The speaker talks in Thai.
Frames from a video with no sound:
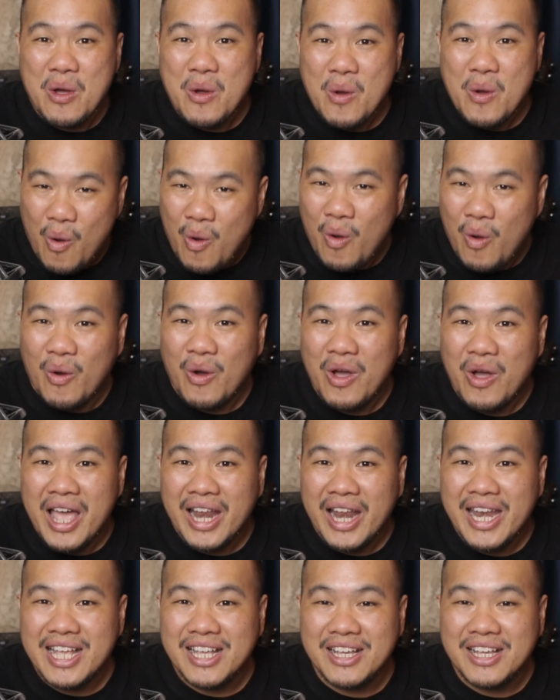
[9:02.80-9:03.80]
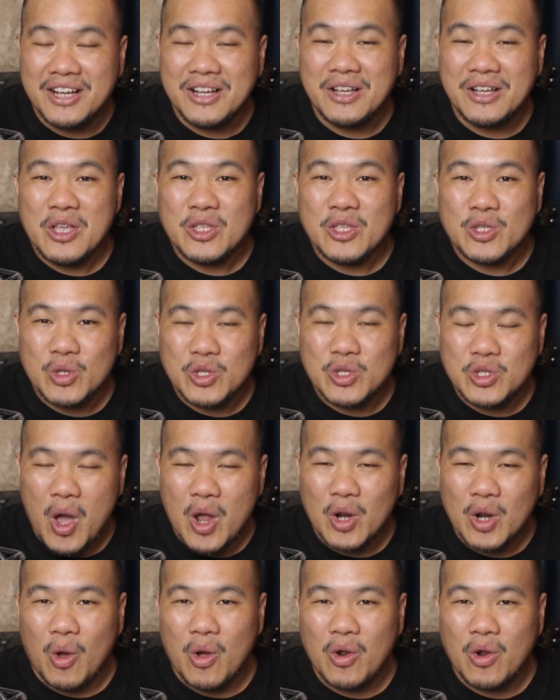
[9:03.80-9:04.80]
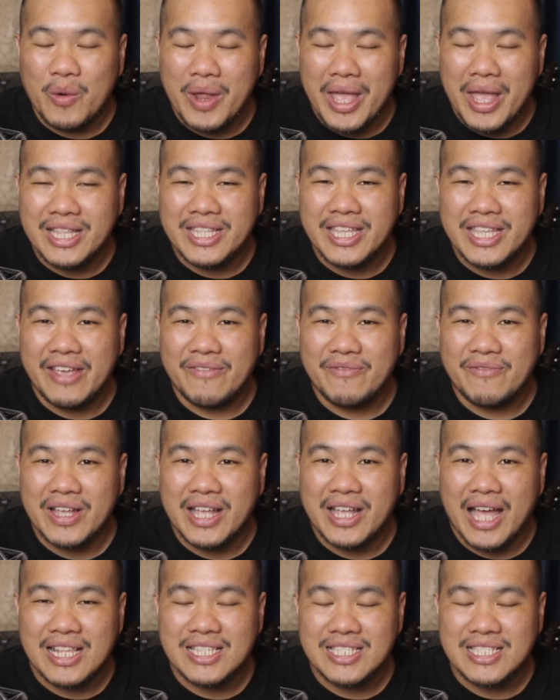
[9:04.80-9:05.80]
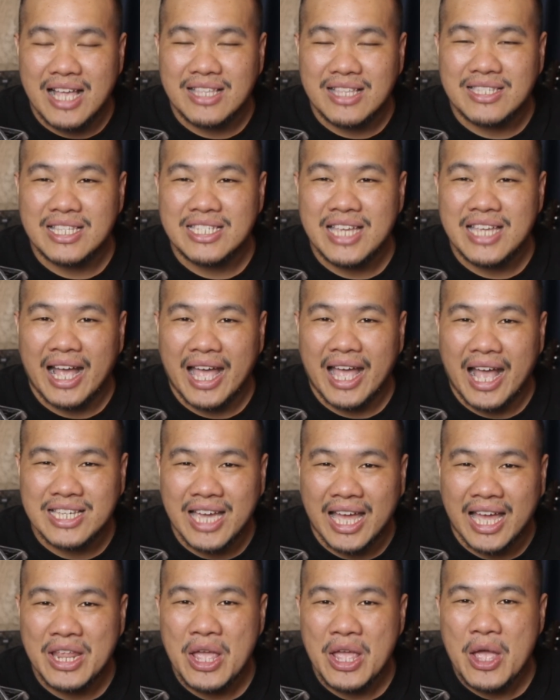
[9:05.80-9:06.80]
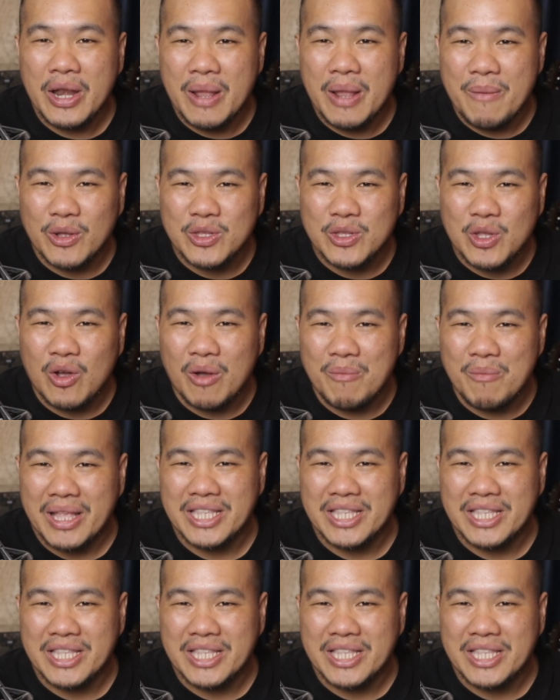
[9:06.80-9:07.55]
โอ้นี่คือสุดยอดของครีเอทีฟในการสร้างสรรค์ฉากแอคชั่นใน Mortal Kombat